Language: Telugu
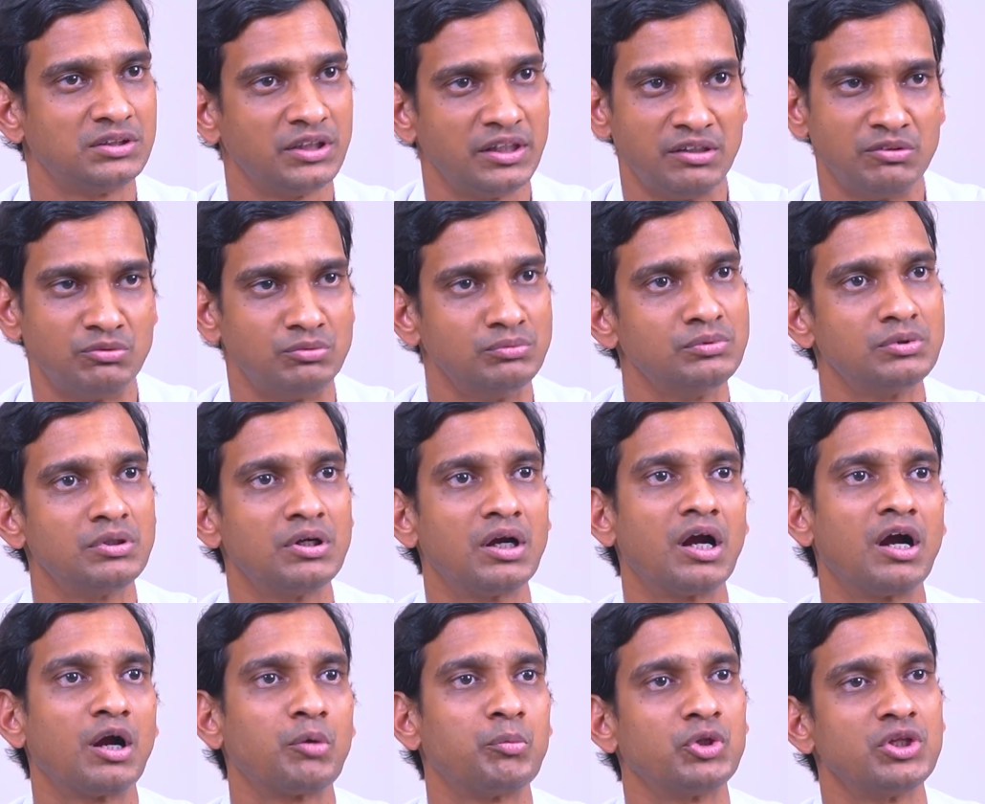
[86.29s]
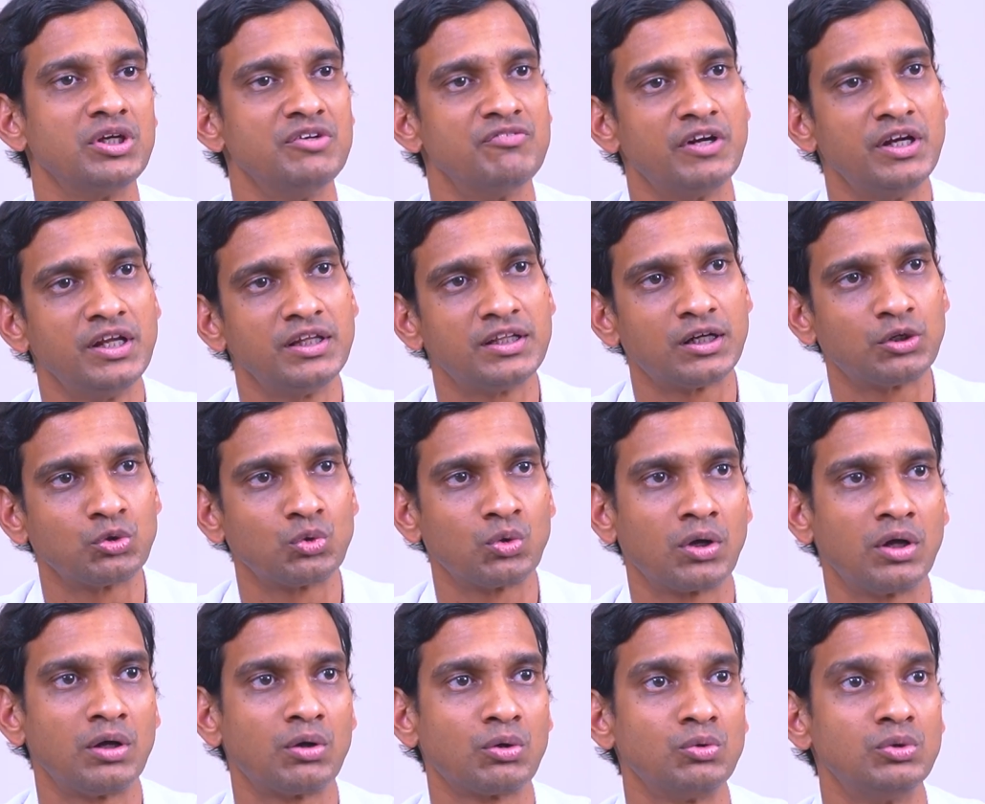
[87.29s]
చేయం కాకపోతే ఇవన్నీ
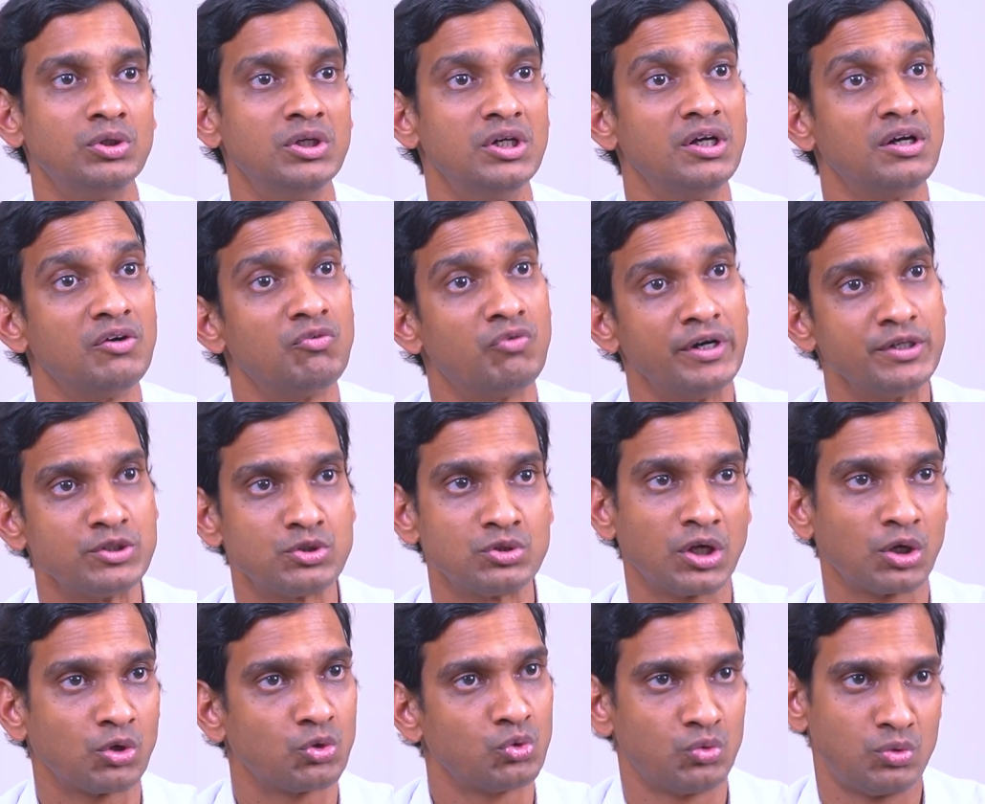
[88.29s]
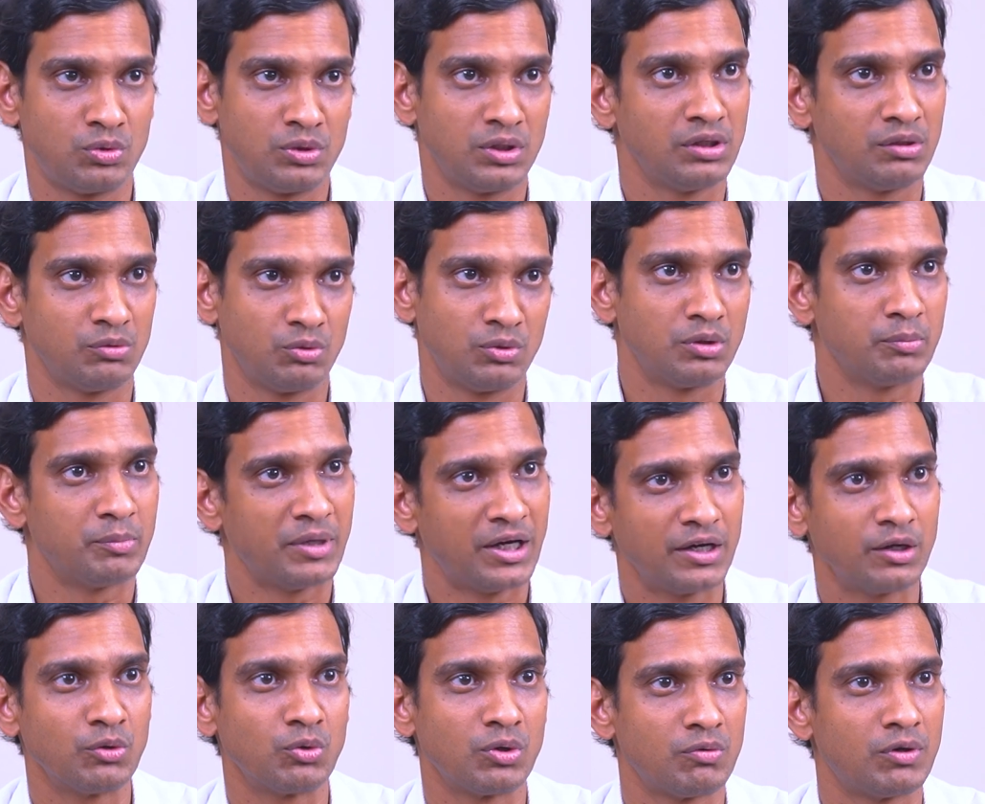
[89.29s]
తట్టుకోగలరు వయసు తక్కువ ఉండే ఉండే
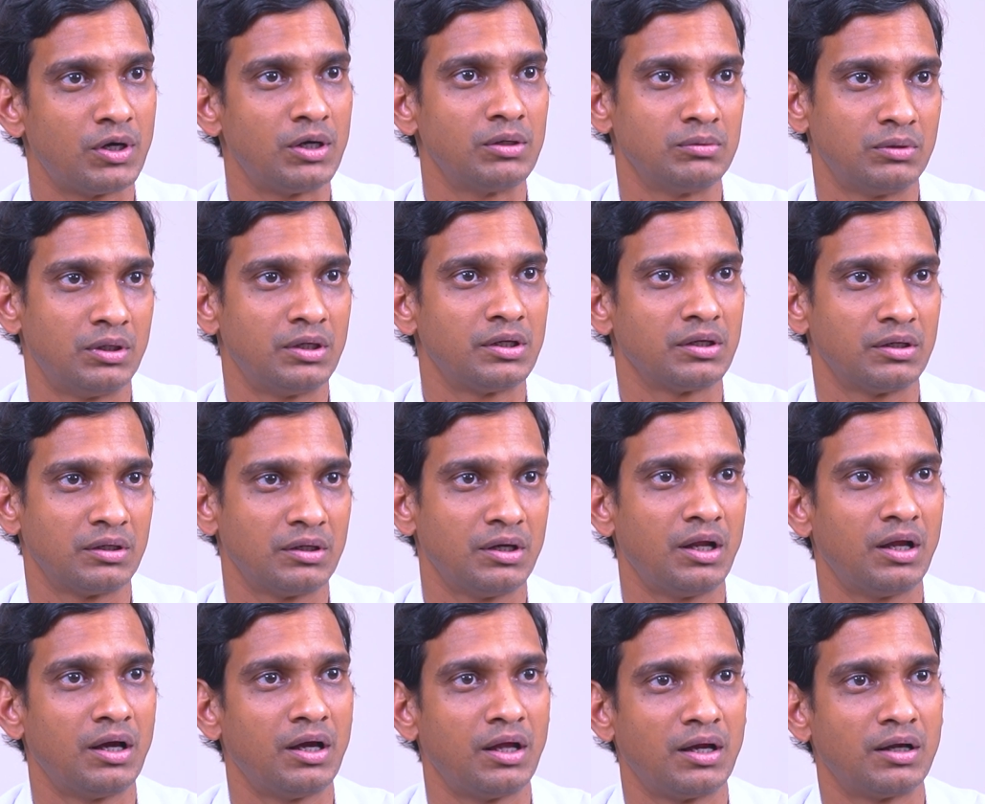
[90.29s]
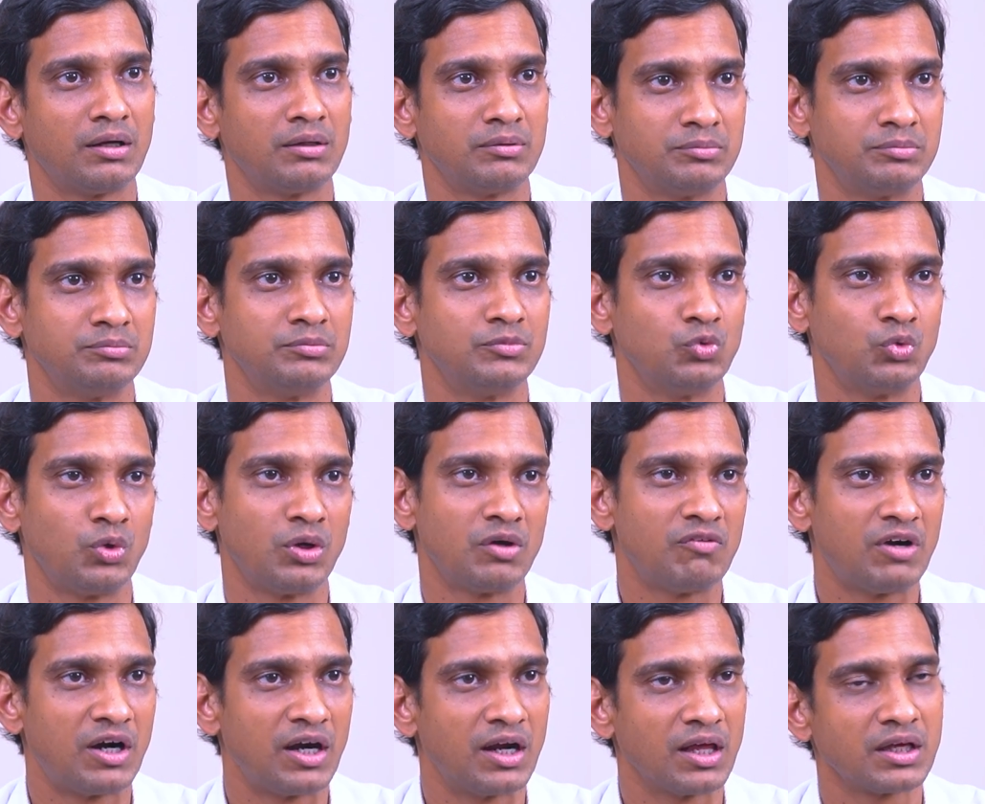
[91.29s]
బాగానే ఉన్నవాళ్ళు అంటే అలా ఉన్న
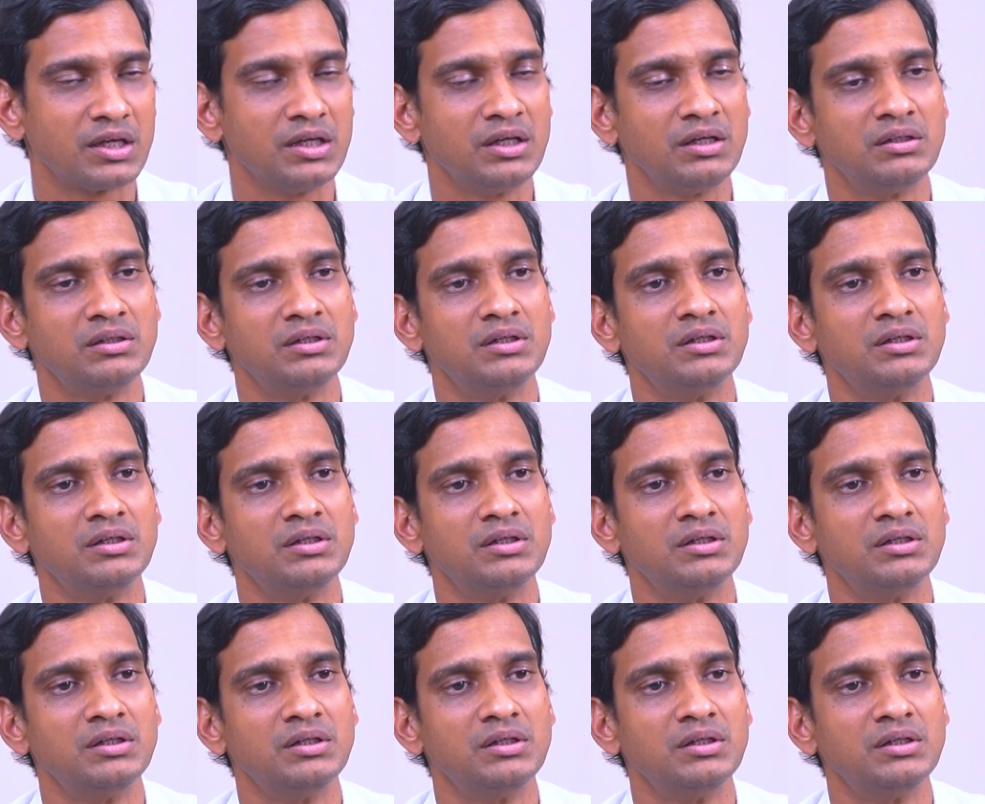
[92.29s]
వాళ్ళకి